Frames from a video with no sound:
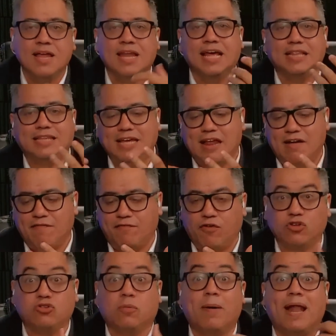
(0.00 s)
le tiran
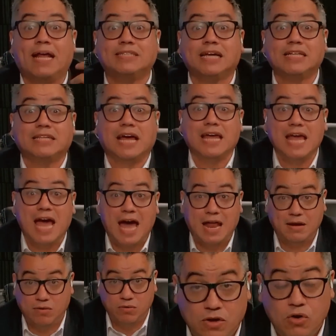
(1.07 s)
fotos para
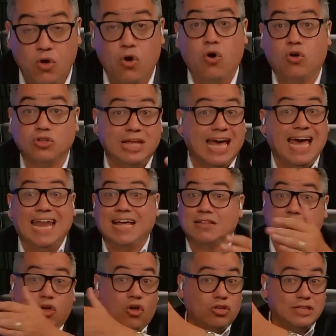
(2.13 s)
chantajearlo. Los hoteles,
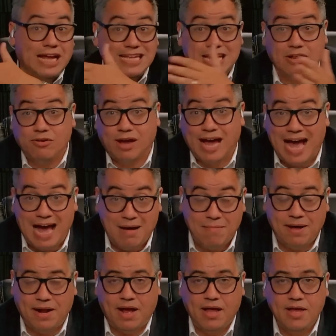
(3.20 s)
todo están lleno de
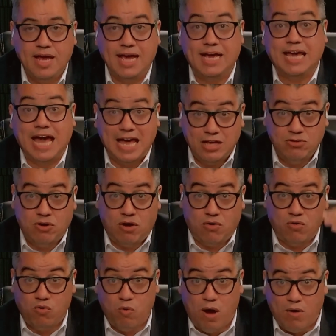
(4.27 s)
cámaras. El que ha ido a
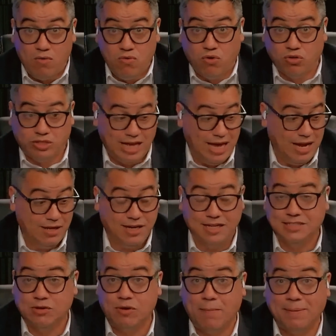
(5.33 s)
Cuba a un hotel,
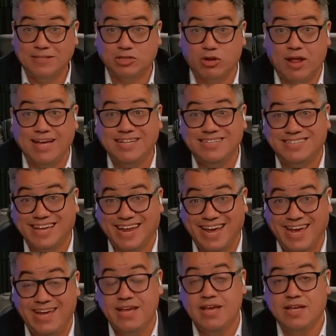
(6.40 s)
que sea una persona de
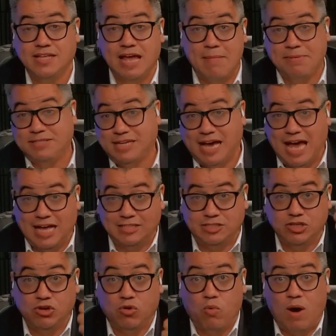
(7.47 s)
interés, llámese que haya
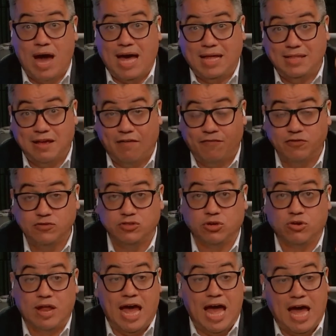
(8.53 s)
sido guardia,
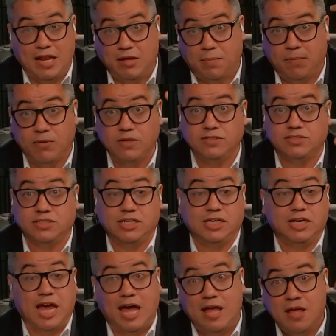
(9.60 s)
funcionario,
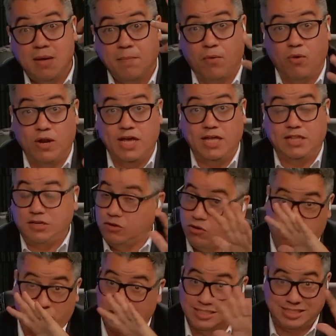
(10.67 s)
policía, político,
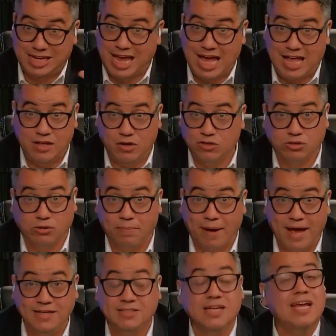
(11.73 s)
lo que sea, de otro
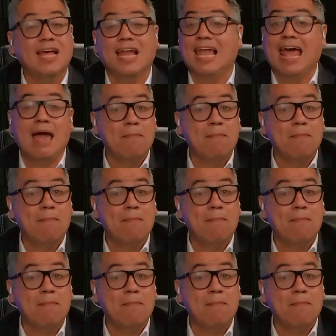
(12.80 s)
país, le